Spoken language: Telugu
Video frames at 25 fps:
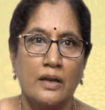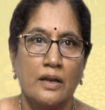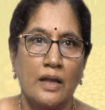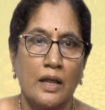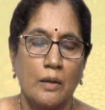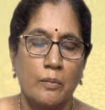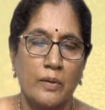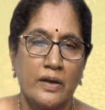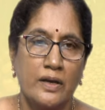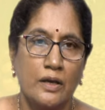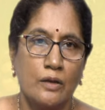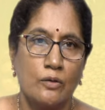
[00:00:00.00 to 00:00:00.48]

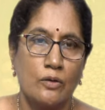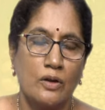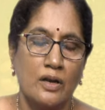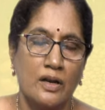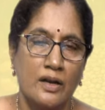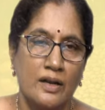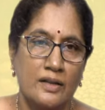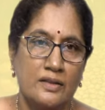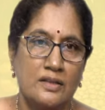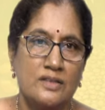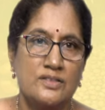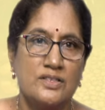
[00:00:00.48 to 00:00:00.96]
నలభై కిలోల
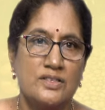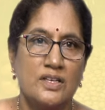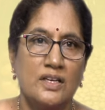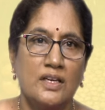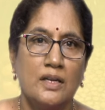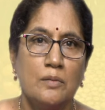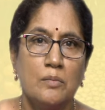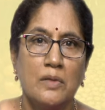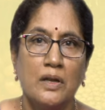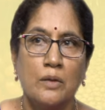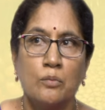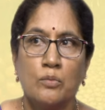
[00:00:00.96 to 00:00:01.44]

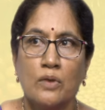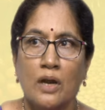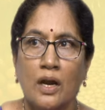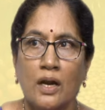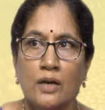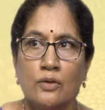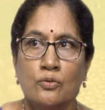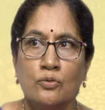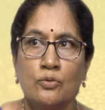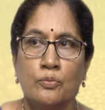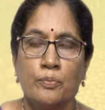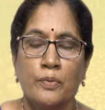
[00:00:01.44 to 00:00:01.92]
నత్రజన్ని మనం
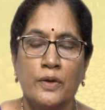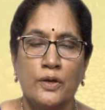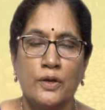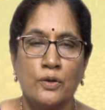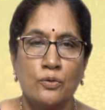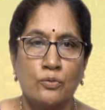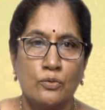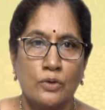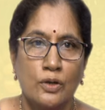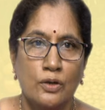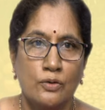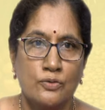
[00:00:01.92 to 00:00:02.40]
నాటు
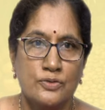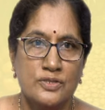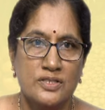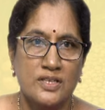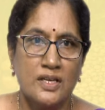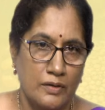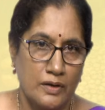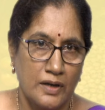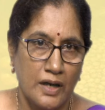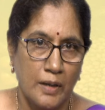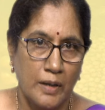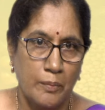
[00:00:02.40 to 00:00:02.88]
పెట్టుకున్న
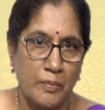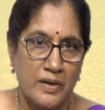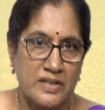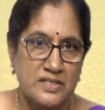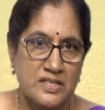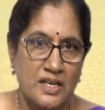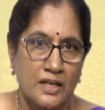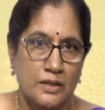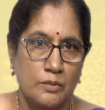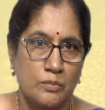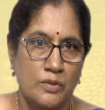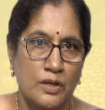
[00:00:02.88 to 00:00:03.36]
రోజునే డెబ్బై
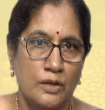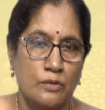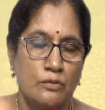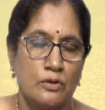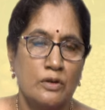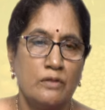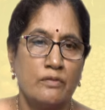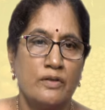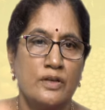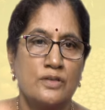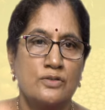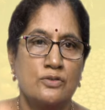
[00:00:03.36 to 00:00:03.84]
శాతం
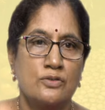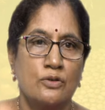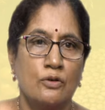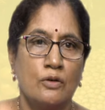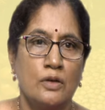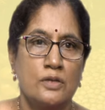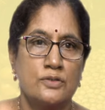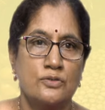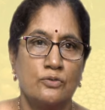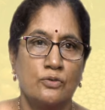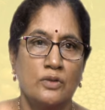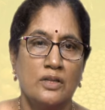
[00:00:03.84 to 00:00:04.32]
ఎరువులను
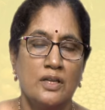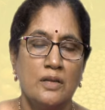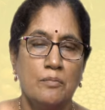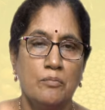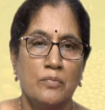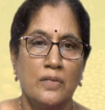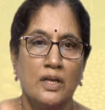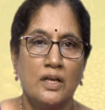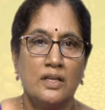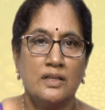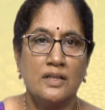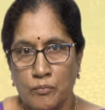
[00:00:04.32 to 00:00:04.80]
వేసుకోవాల్సి ఉంటుంది
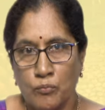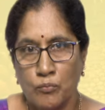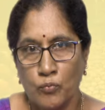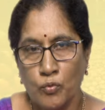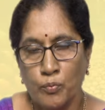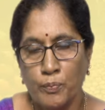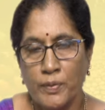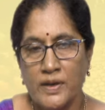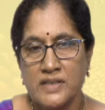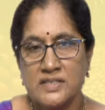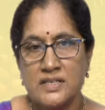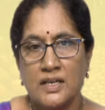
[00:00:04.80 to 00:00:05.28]
మిగతా
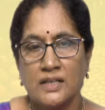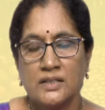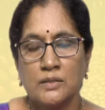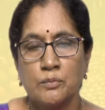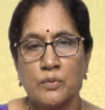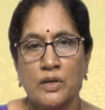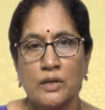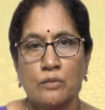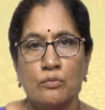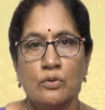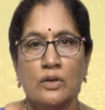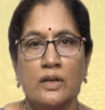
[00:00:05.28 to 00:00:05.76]
ముప్పై
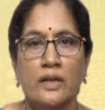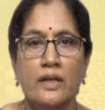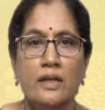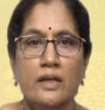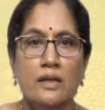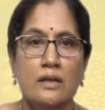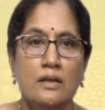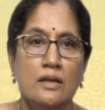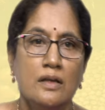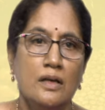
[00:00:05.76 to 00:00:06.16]
శాతం ఎరువుల్ని